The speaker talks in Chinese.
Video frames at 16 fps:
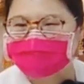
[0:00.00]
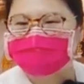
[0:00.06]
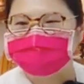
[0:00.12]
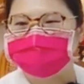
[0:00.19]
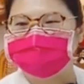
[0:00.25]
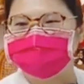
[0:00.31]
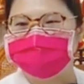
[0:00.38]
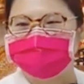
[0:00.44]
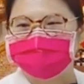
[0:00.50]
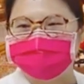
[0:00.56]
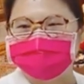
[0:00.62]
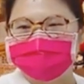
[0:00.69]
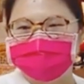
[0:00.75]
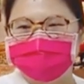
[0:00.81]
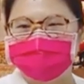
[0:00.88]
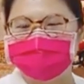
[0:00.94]
跟他讲到
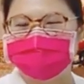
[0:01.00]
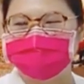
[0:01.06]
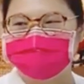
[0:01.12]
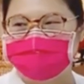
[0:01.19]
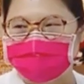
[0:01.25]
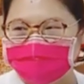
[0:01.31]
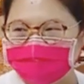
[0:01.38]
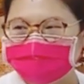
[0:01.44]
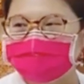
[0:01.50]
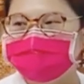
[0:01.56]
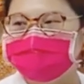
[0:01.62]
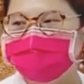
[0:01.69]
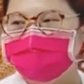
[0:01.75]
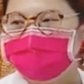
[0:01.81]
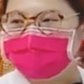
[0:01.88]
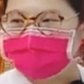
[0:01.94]
话，
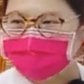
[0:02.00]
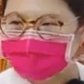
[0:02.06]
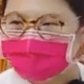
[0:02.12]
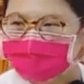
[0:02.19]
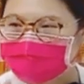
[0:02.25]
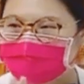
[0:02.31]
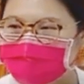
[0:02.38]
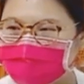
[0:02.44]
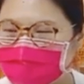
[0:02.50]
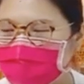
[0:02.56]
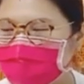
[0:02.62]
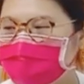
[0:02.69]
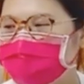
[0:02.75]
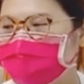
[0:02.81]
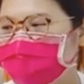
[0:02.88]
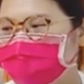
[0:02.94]
讲得到话
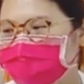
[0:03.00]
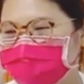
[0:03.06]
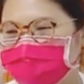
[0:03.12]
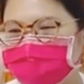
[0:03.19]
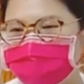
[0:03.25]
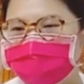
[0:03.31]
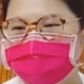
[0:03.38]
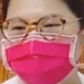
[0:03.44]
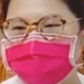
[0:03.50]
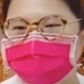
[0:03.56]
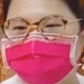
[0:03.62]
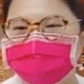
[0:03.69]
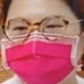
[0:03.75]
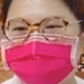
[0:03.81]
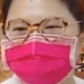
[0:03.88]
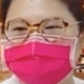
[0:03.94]
就要讲世
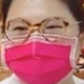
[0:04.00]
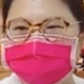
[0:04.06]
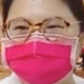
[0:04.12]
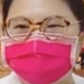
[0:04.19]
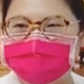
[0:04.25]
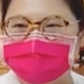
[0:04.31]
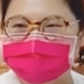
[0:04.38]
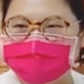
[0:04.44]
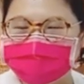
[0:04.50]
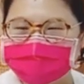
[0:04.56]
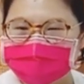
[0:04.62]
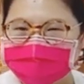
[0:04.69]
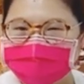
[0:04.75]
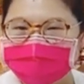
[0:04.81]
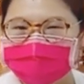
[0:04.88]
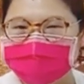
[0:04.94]
切的话，
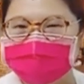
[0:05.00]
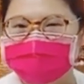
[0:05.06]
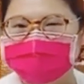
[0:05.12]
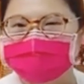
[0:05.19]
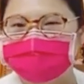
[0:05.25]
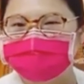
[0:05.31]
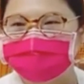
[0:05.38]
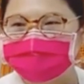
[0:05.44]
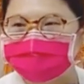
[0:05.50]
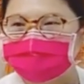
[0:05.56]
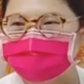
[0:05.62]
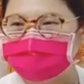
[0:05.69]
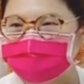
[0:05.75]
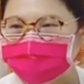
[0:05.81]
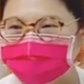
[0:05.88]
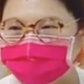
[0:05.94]
讲正确
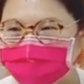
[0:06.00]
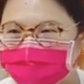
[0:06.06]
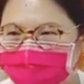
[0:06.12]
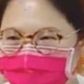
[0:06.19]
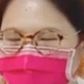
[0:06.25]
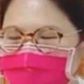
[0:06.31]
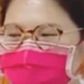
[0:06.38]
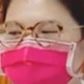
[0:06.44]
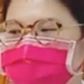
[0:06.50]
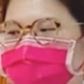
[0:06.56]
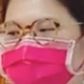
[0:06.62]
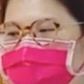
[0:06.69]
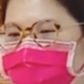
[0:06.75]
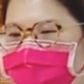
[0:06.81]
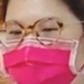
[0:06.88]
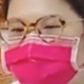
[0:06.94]
的话去
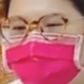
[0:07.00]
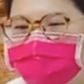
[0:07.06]
引导。